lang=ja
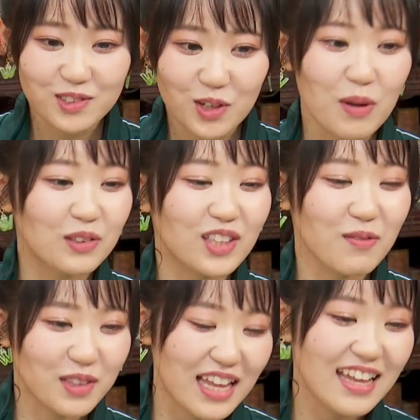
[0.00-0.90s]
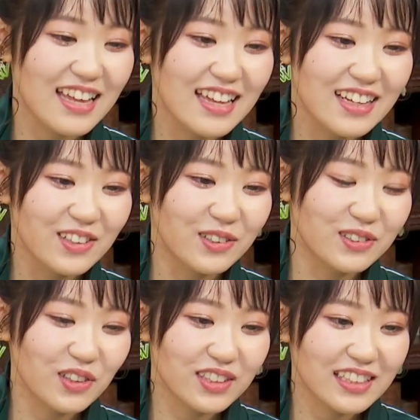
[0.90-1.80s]
コメントでもね本
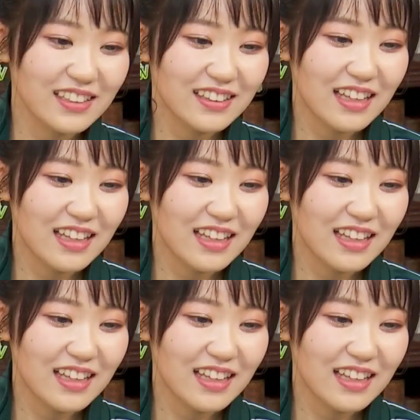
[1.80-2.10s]
当に